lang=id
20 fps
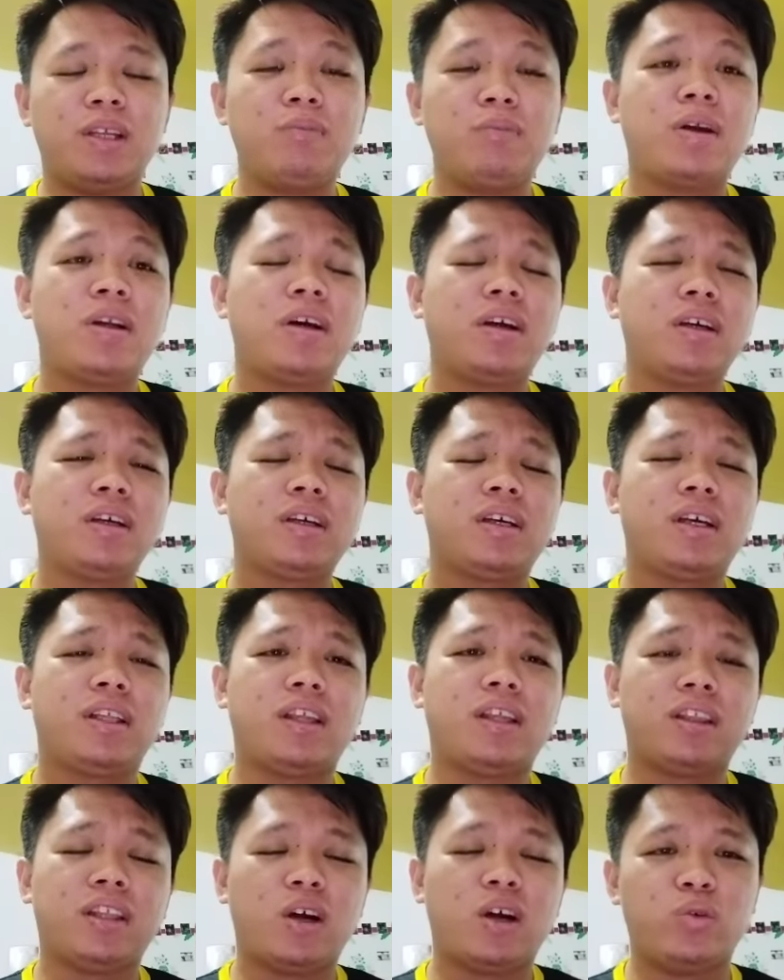Di mana
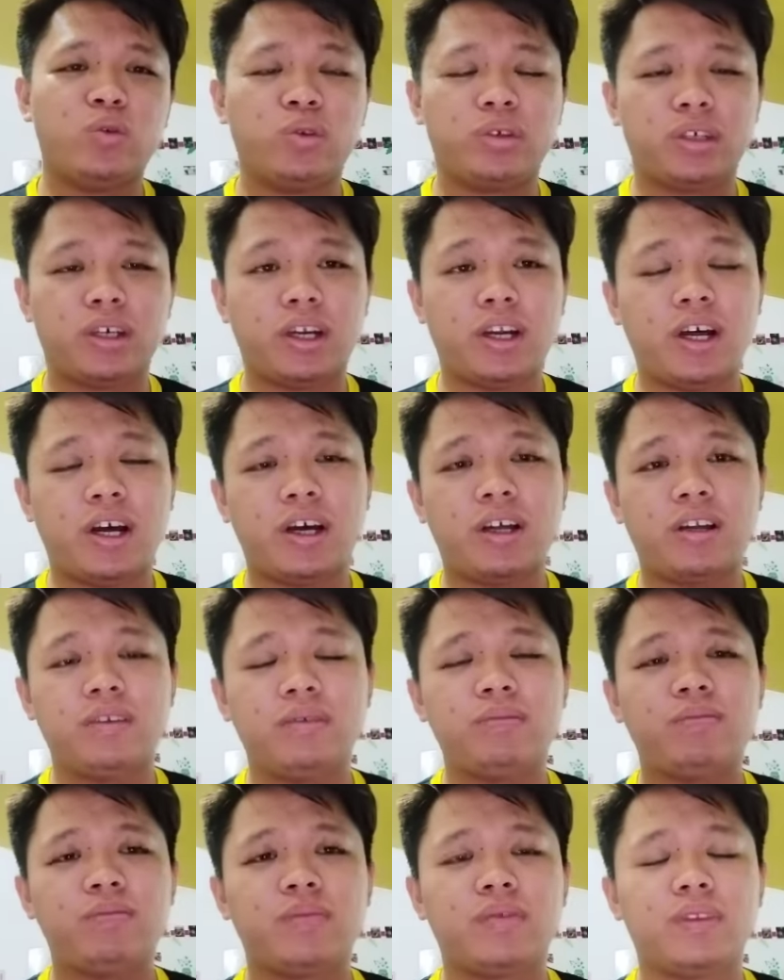kita tahu
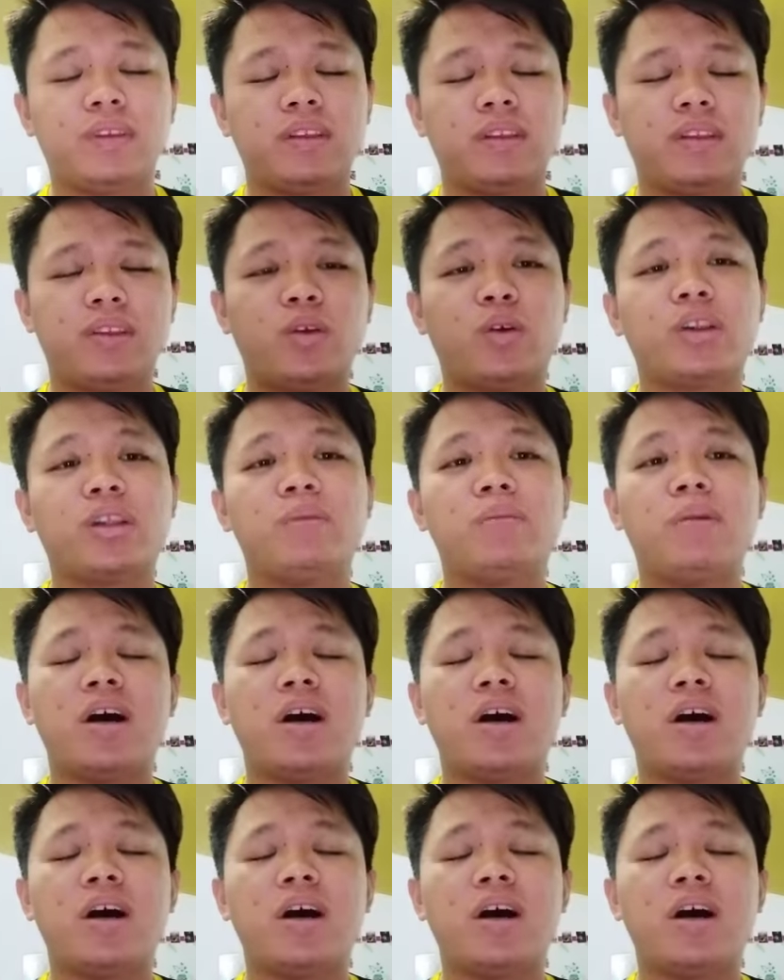keadaan Dr.